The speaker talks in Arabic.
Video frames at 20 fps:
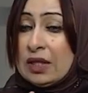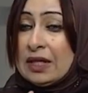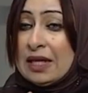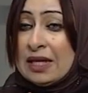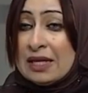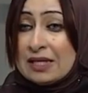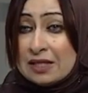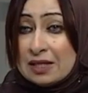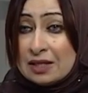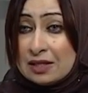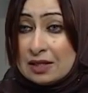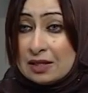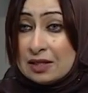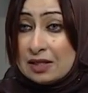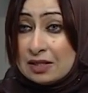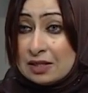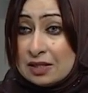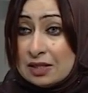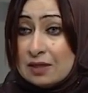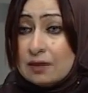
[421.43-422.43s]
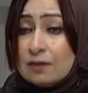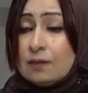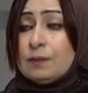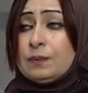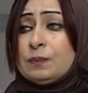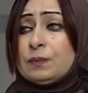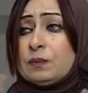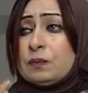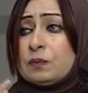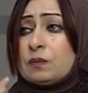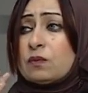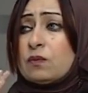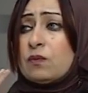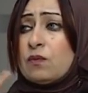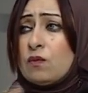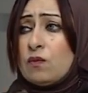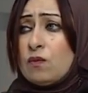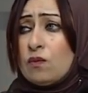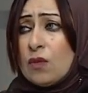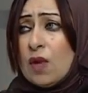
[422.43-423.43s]
وبنقوي العضلات بطريقه
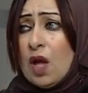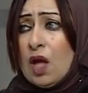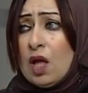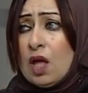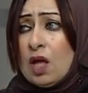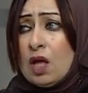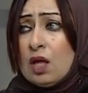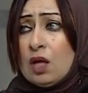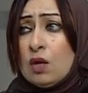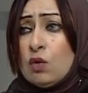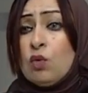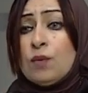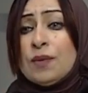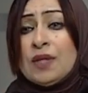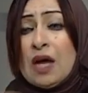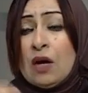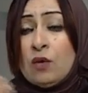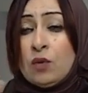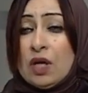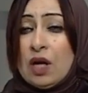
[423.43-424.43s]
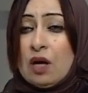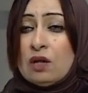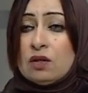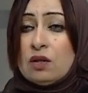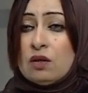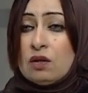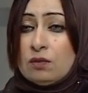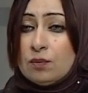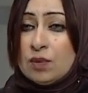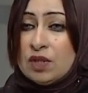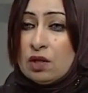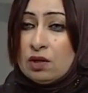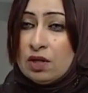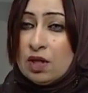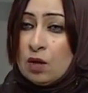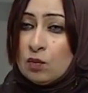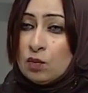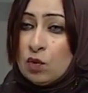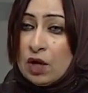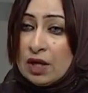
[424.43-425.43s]
معينه بحيث ان احنا نحمي
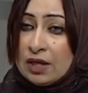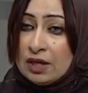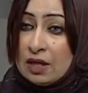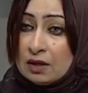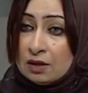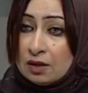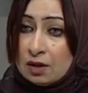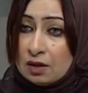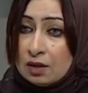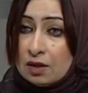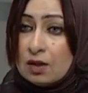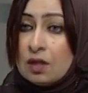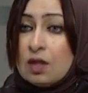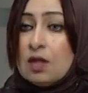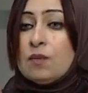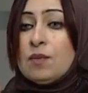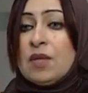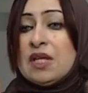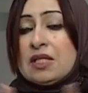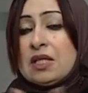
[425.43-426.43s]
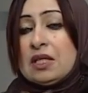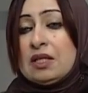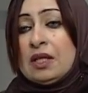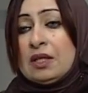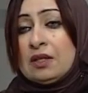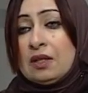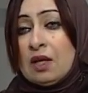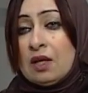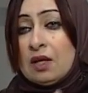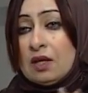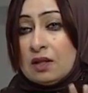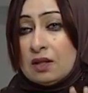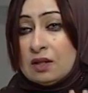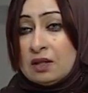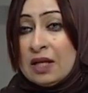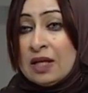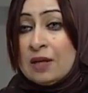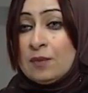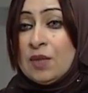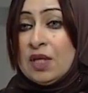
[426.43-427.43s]
الرجل ده كده لو احنا في مرحله التهاب
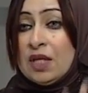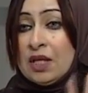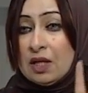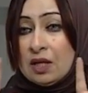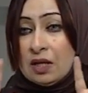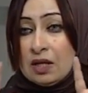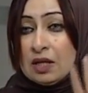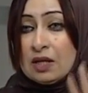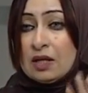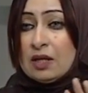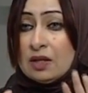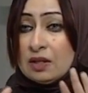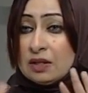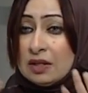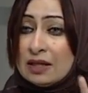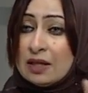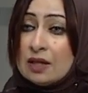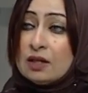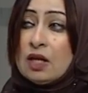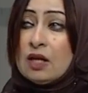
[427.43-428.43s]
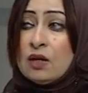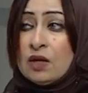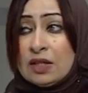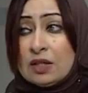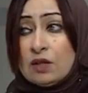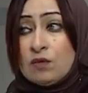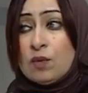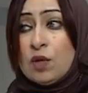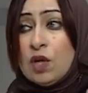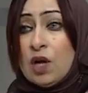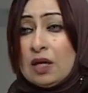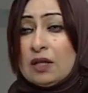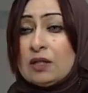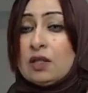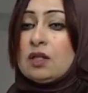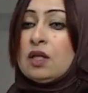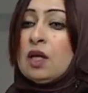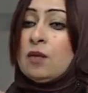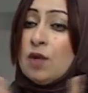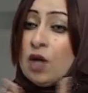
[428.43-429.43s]
الاعصاب الطرفيه لو عايزين نجيب صور الجروح
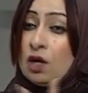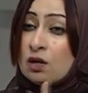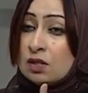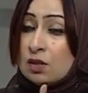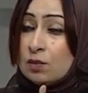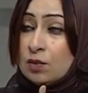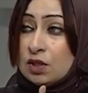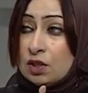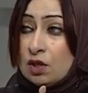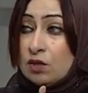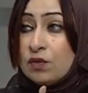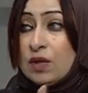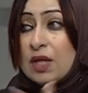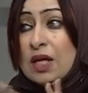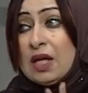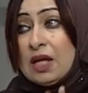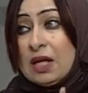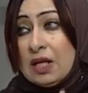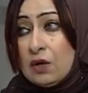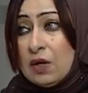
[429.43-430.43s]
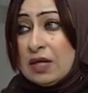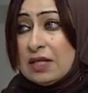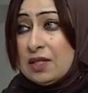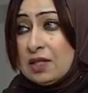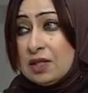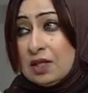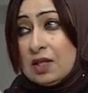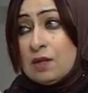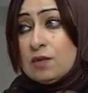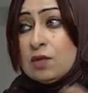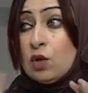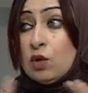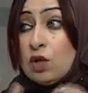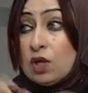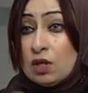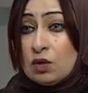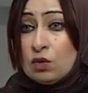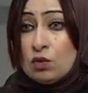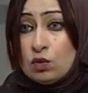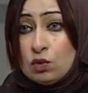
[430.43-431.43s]
بقى فرضنا بقى انه العيان
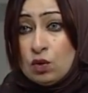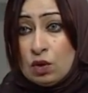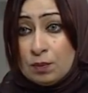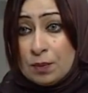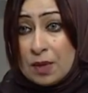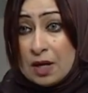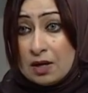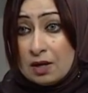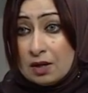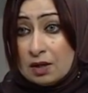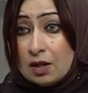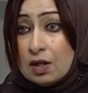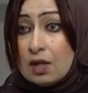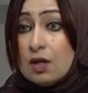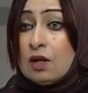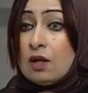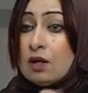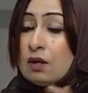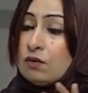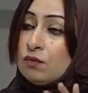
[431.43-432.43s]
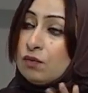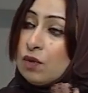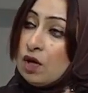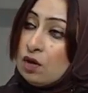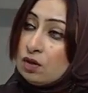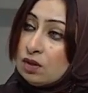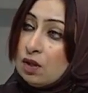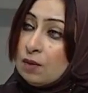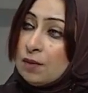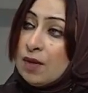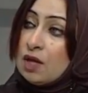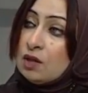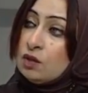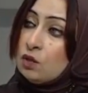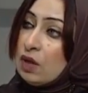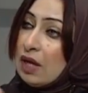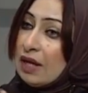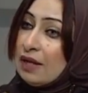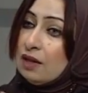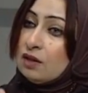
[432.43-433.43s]
خلاص اتطور وبقى فيه جرح
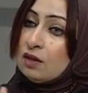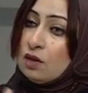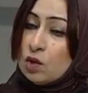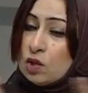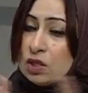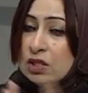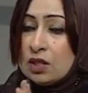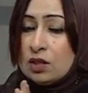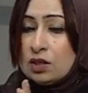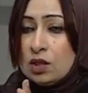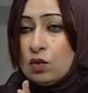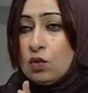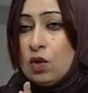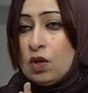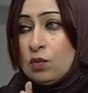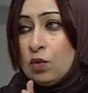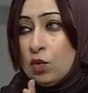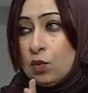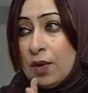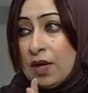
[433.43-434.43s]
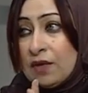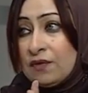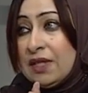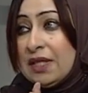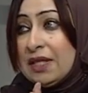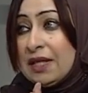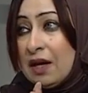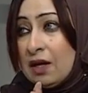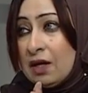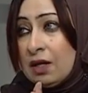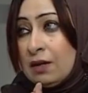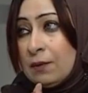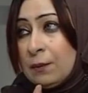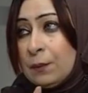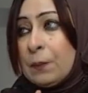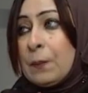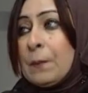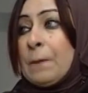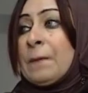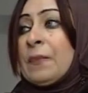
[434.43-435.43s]
بنعمل الاجهزه اللي
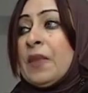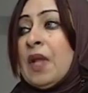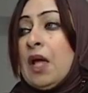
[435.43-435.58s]
احنا جرح